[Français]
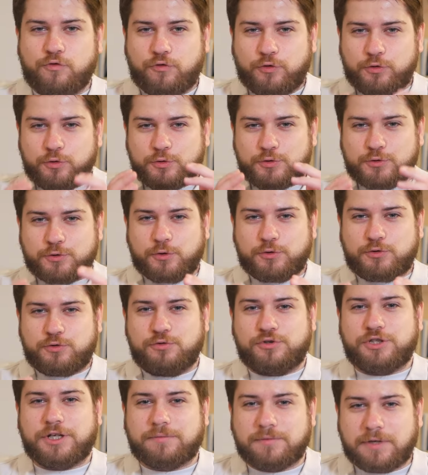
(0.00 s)
Venons-en au
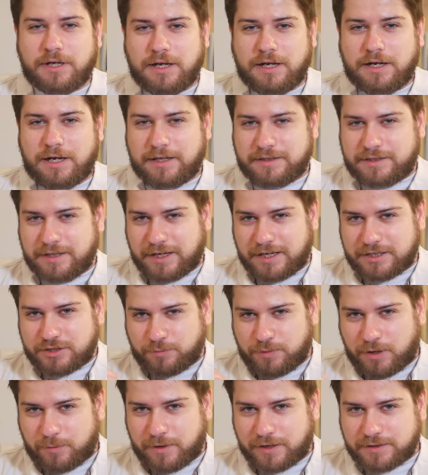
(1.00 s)
sujet.
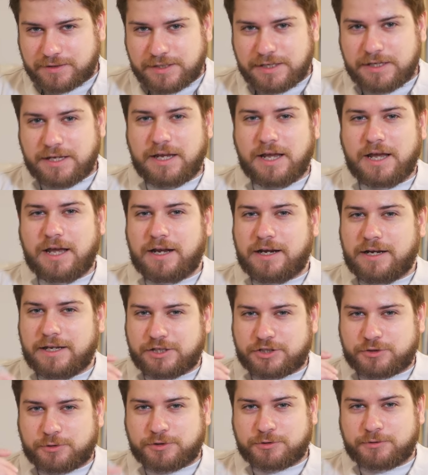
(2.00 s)
L'intégration par partie, les
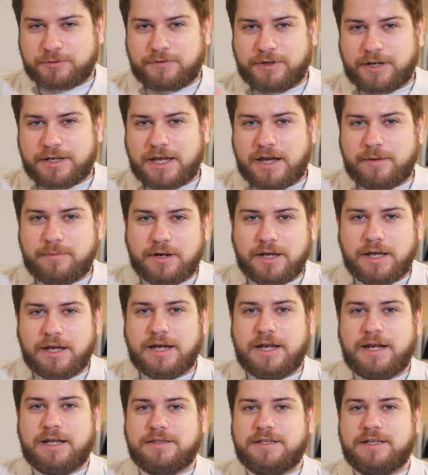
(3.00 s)
changements de variables
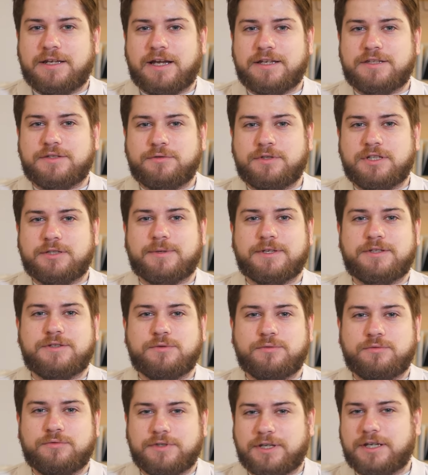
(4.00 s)
et l'intégration
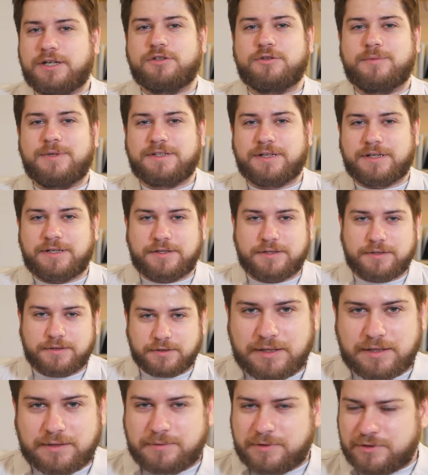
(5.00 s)
d'expressions trigonométriques.
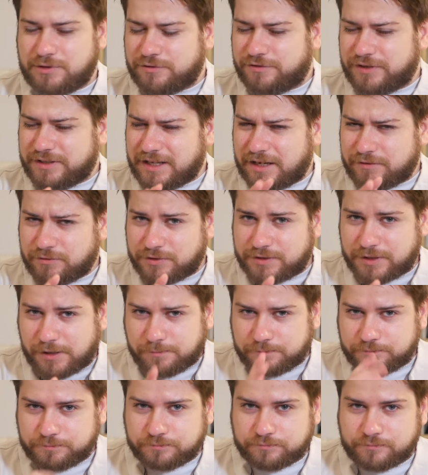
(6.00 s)
Mais en fait, avant
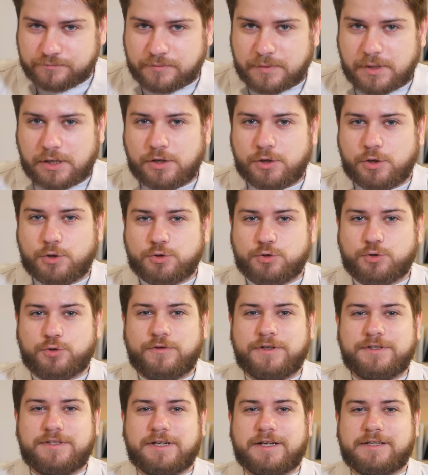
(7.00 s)
ça, je
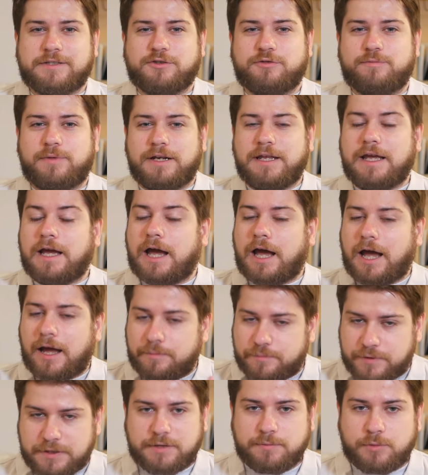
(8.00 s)
trouve intéressant de parler
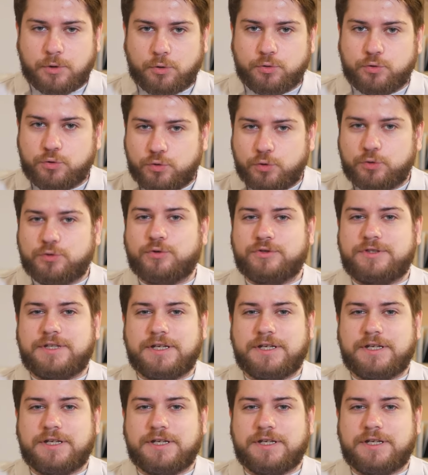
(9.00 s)
rapidement d'autres